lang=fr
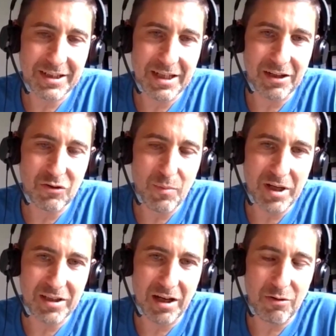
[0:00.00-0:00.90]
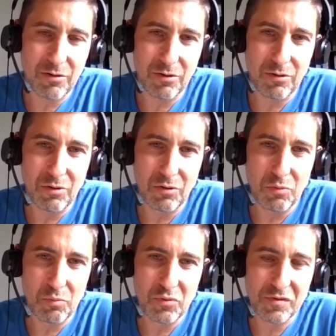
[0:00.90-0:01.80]
quel combat t'as le,
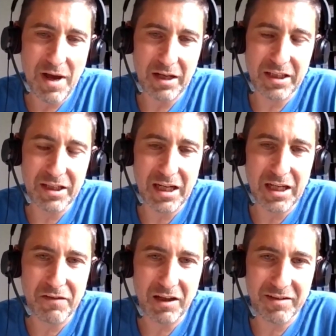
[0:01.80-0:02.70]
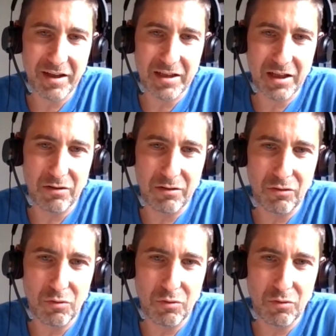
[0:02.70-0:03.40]
le, plus marqué Quel adversaire t'as le,